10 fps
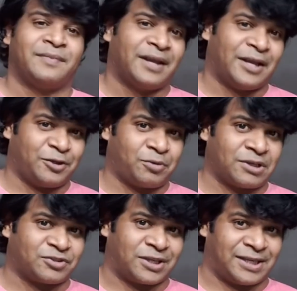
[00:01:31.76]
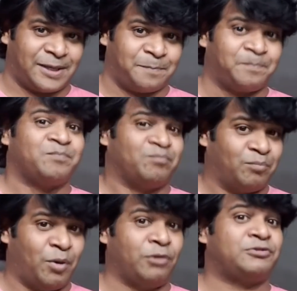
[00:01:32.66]
и конечности.
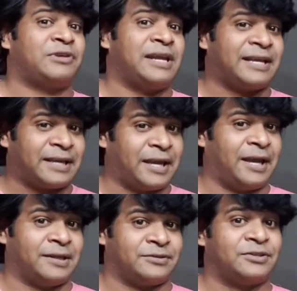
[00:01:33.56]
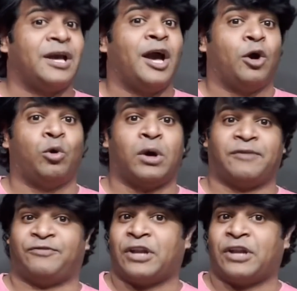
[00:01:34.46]
Интересно, что лягушку будут видеть в основном